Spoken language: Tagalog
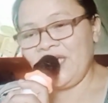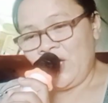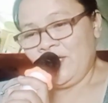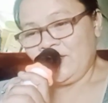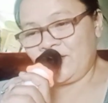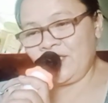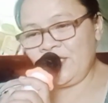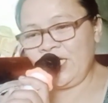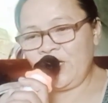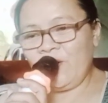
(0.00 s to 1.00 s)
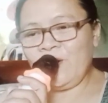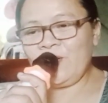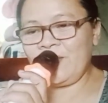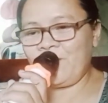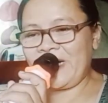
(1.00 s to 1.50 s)
Sige o oh,
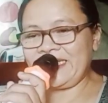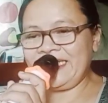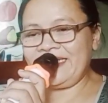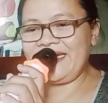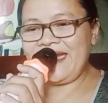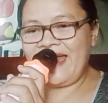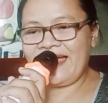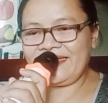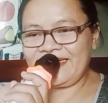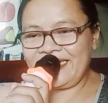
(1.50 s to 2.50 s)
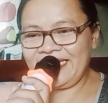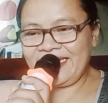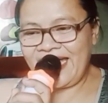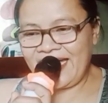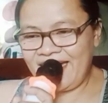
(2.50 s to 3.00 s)

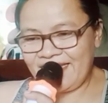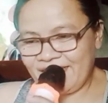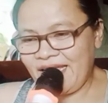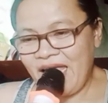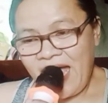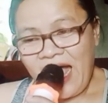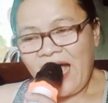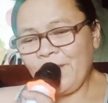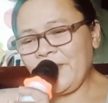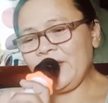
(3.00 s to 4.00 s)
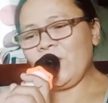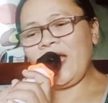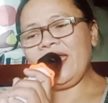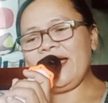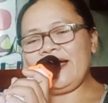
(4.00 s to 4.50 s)
pakitlat-kithat Apat
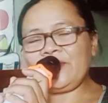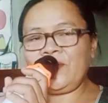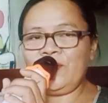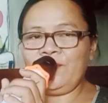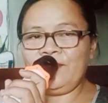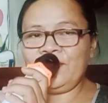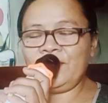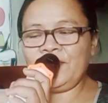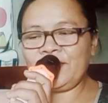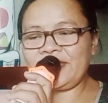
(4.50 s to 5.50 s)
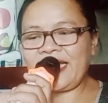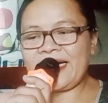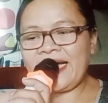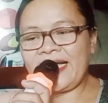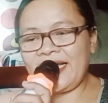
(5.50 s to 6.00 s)
walang
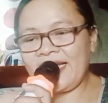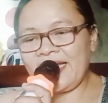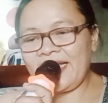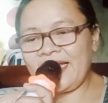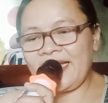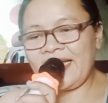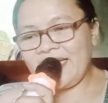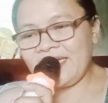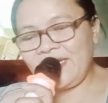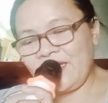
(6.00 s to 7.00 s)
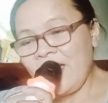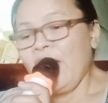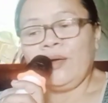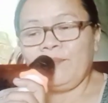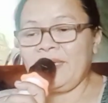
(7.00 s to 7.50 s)
kumutagan
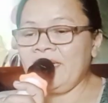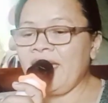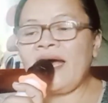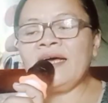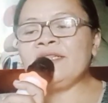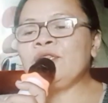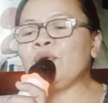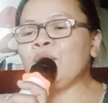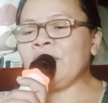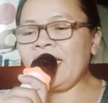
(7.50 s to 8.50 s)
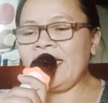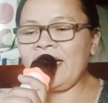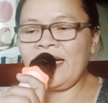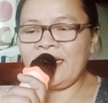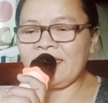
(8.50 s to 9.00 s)
Ato na lang
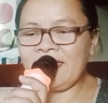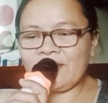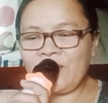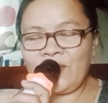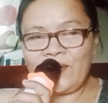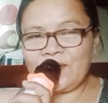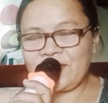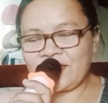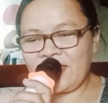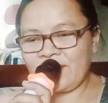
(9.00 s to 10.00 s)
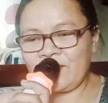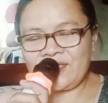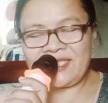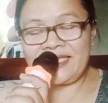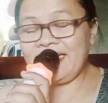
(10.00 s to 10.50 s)
ako sa kusina